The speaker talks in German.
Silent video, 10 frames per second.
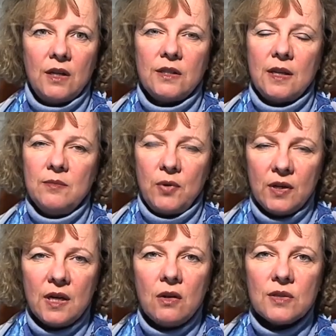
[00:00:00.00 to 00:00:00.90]
Denn
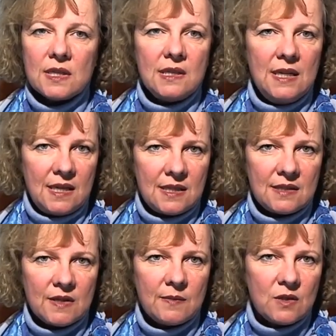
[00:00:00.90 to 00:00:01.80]
Burnout ist
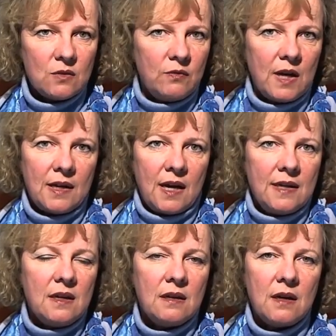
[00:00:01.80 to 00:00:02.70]
nichts, was man so wie eine
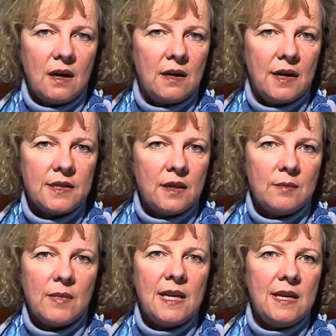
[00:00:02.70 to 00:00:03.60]
andere Krankheit
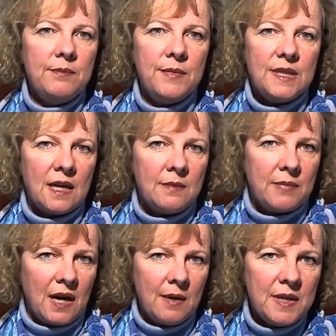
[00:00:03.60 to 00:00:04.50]
mal eben mit ein
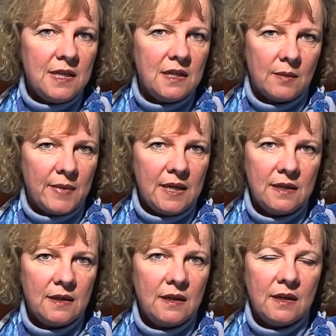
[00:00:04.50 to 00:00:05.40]
paar
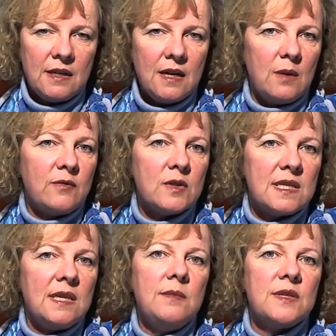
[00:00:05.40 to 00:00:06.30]
Medikamenten innerhalb von
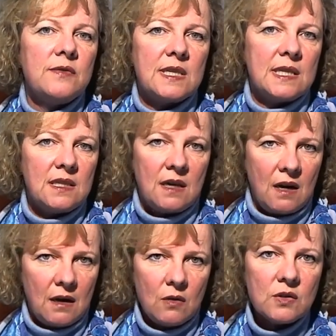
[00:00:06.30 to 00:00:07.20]
10 bis 14
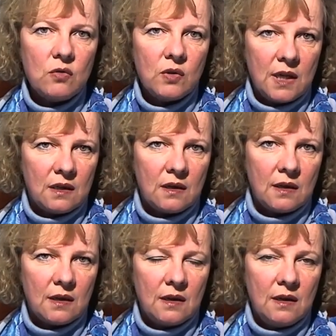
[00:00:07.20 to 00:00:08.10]
Tagen auskurieren kann,